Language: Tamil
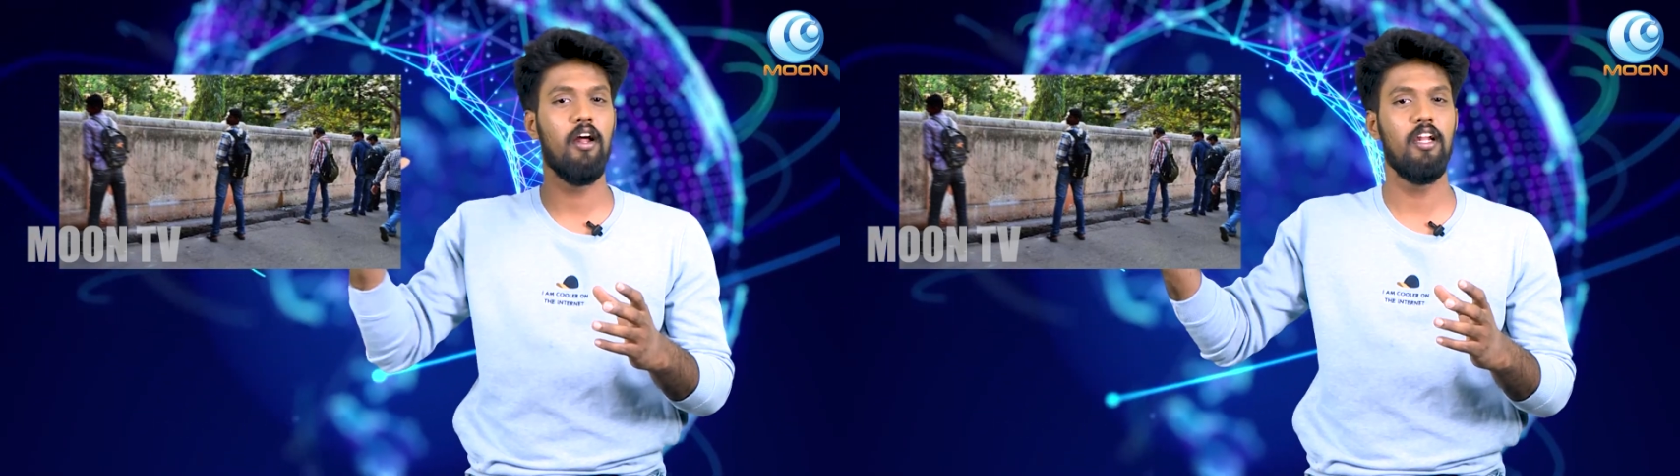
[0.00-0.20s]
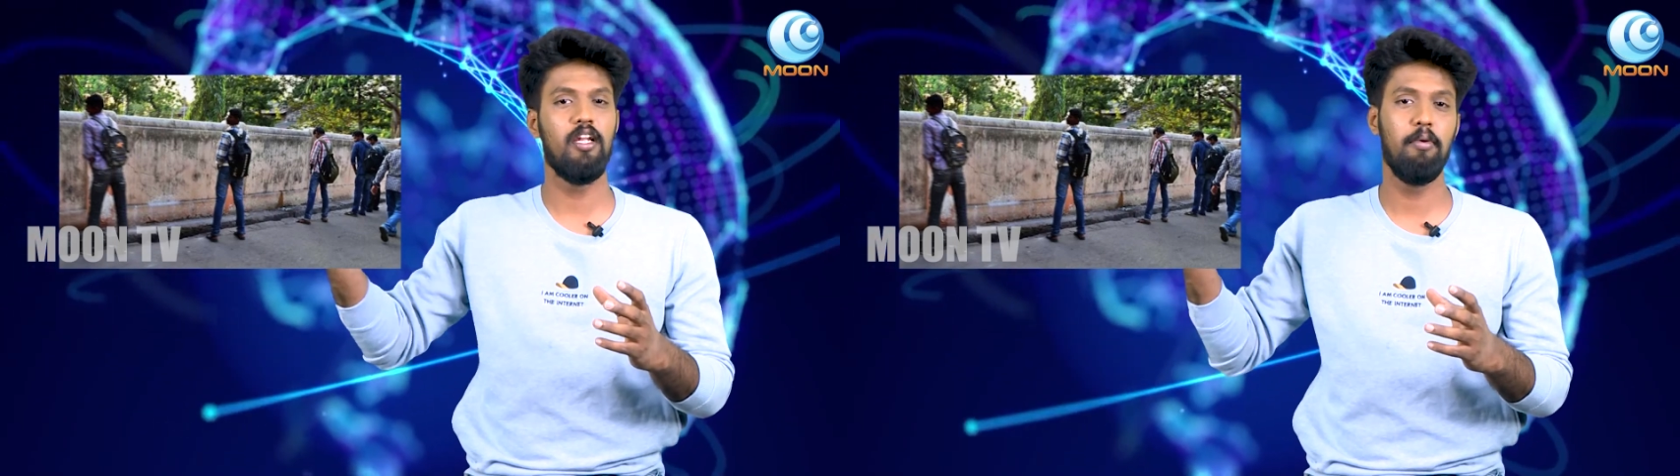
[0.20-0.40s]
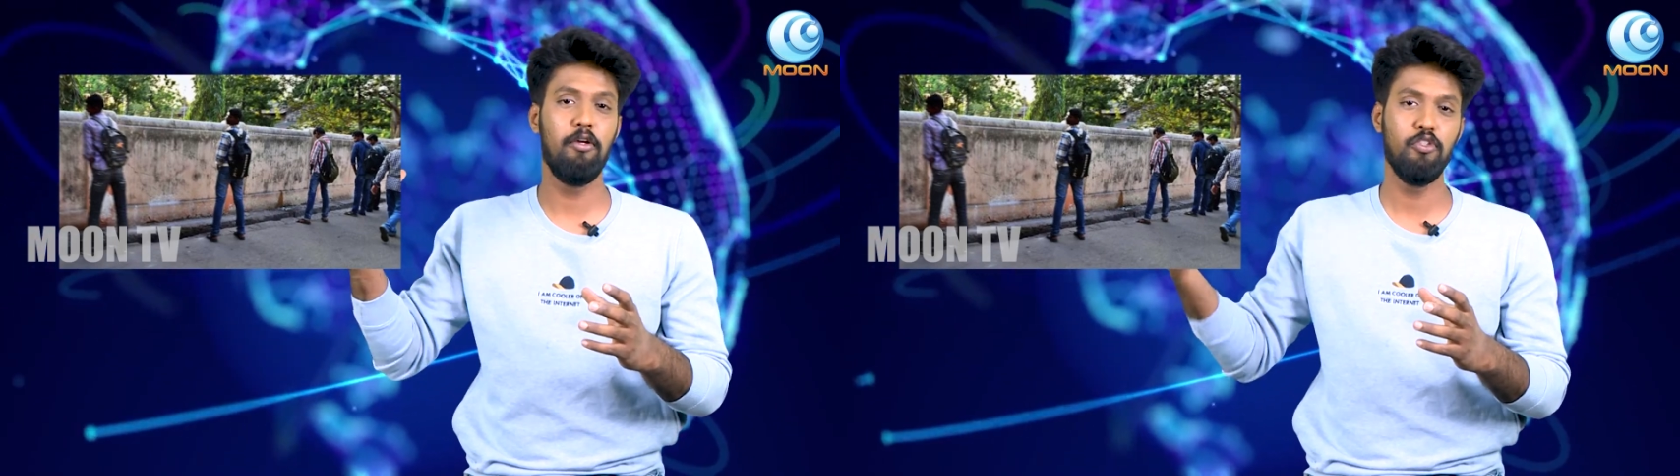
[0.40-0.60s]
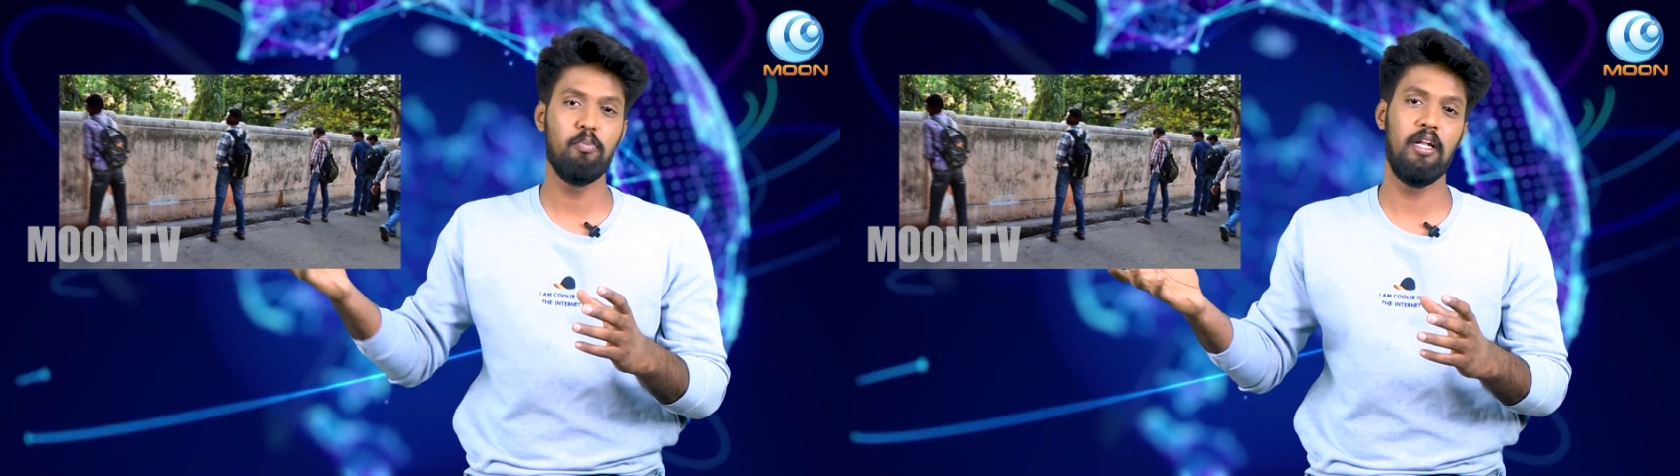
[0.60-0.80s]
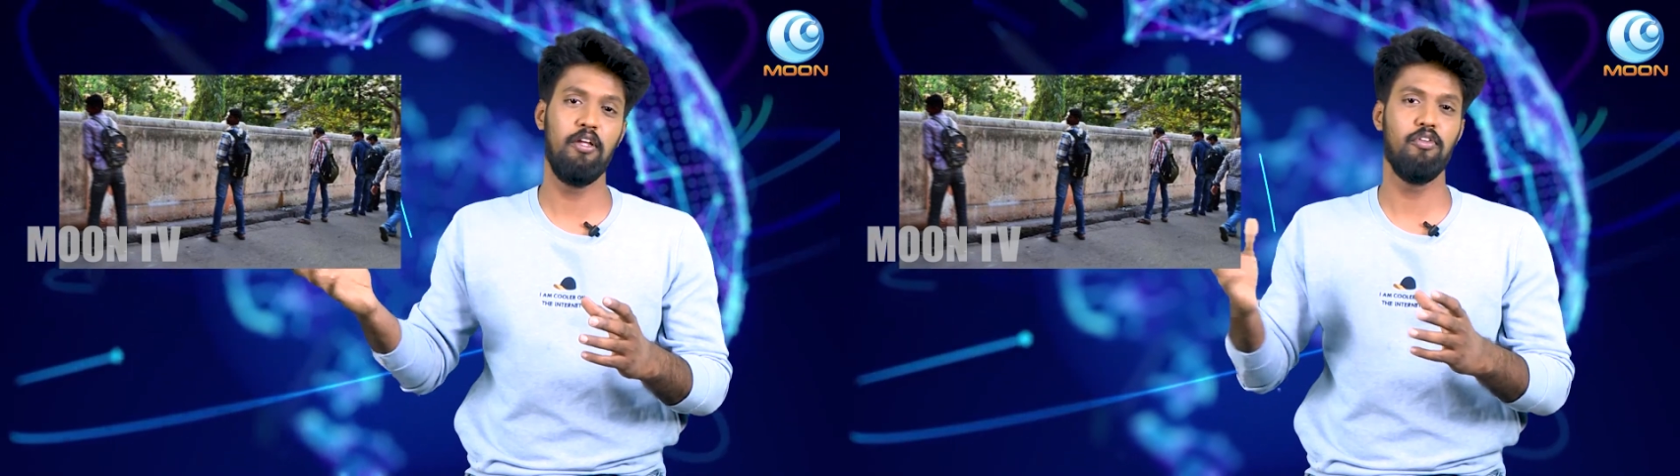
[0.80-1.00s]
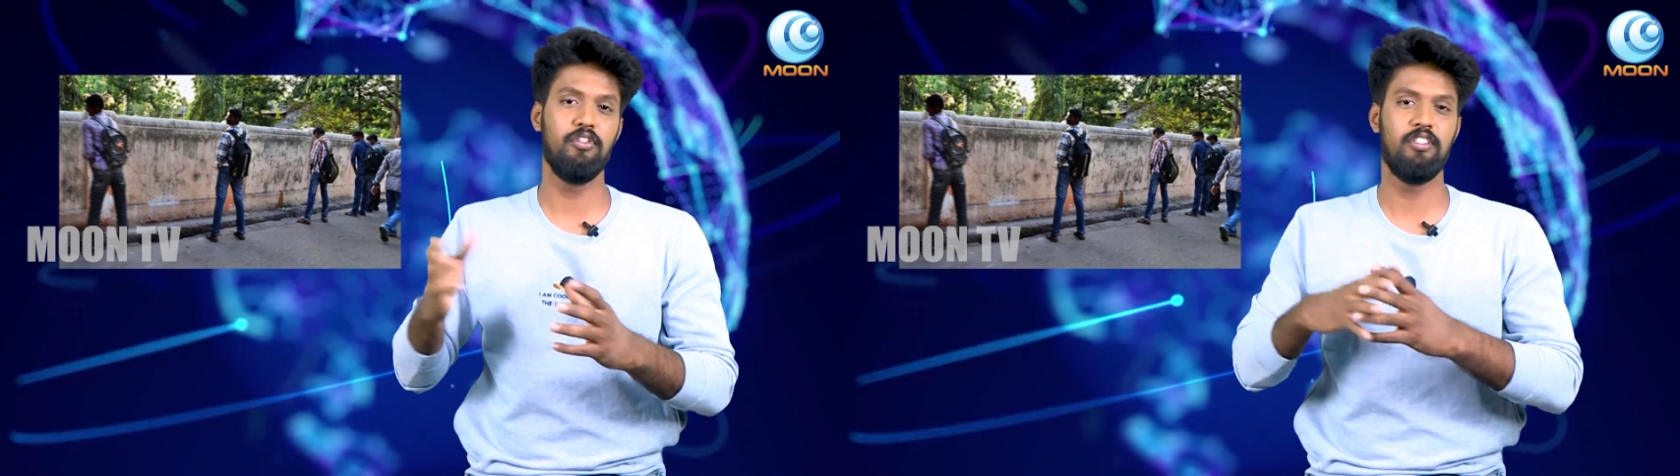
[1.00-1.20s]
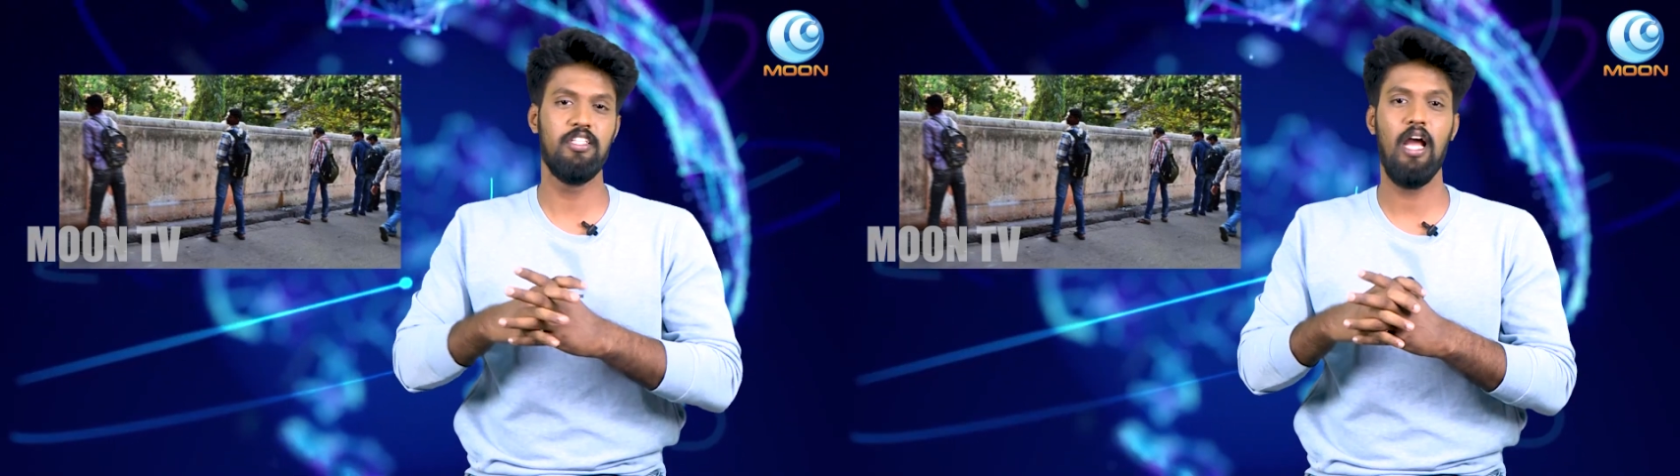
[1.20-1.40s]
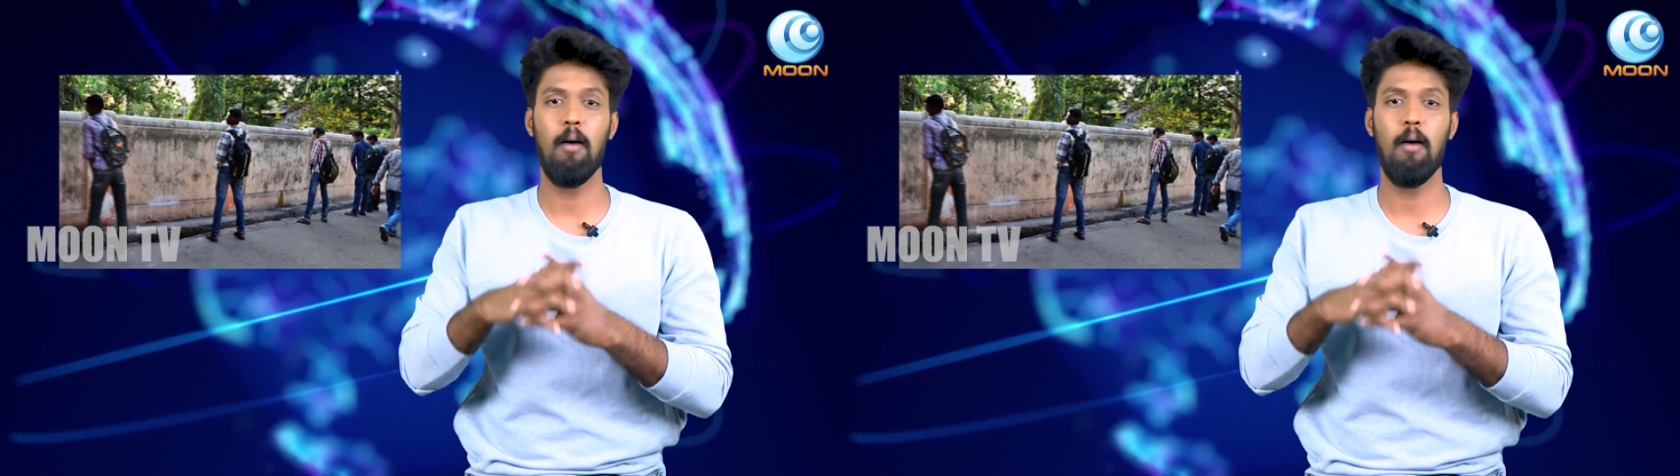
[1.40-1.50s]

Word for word: டாய்லெட்டில் போய் யூஸ் பண்ண யோசிச்சு